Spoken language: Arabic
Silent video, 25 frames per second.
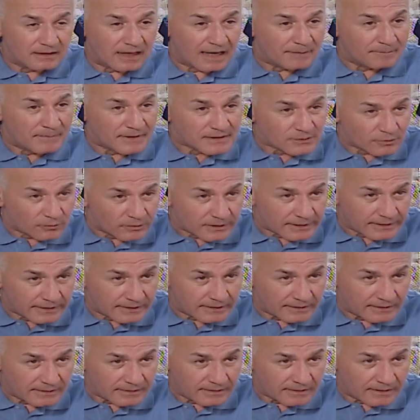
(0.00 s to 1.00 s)
عباس قول لي
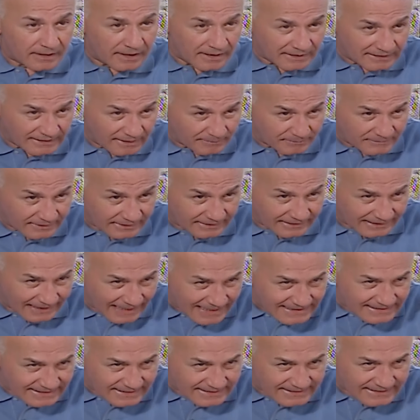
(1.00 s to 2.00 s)
انت
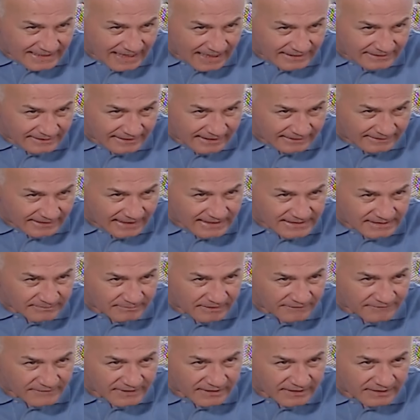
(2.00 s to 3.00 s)
بتتلذذ يعني انك
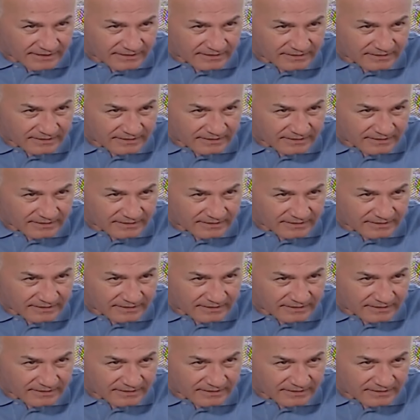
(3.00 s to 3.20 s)
تعذب نفسك